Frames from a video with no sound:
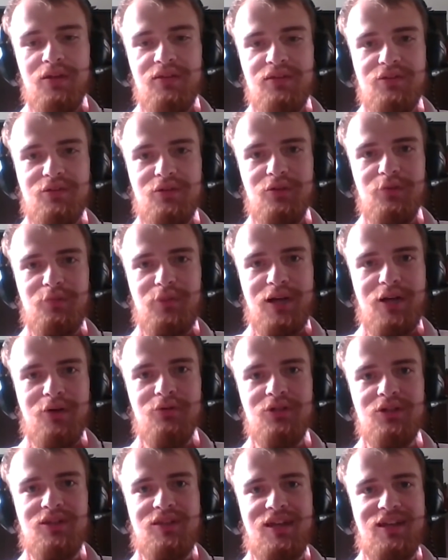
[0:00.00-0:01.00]
Skąd
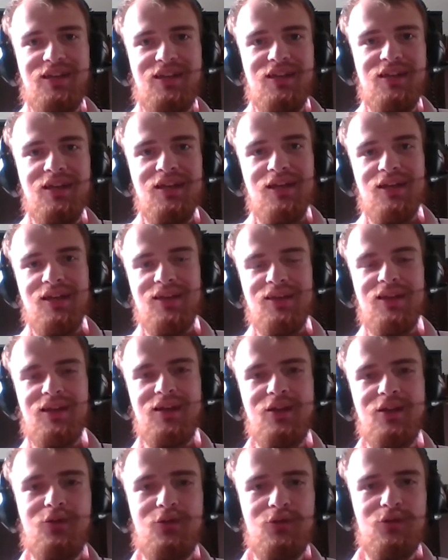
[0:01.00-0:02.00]
brał się taki
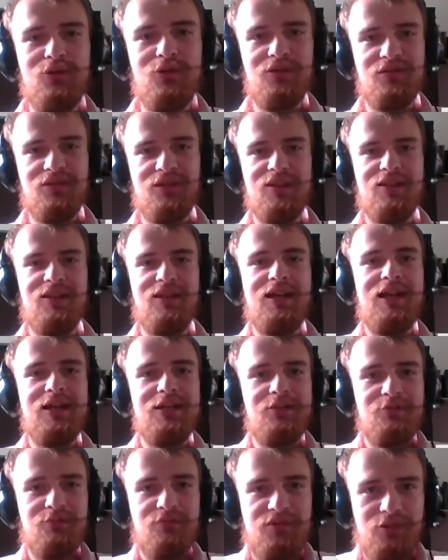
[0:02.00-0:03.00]
daleko idący
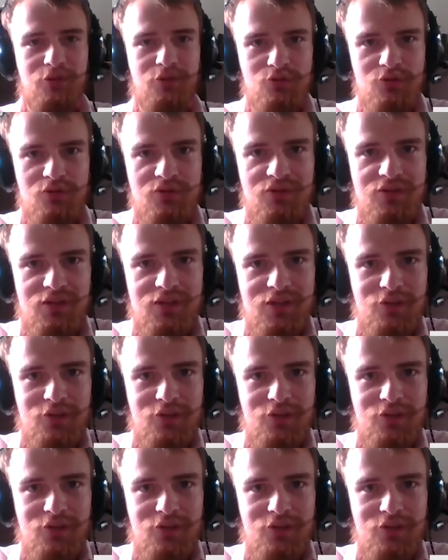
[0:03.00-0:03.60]
radykalizm sążysta?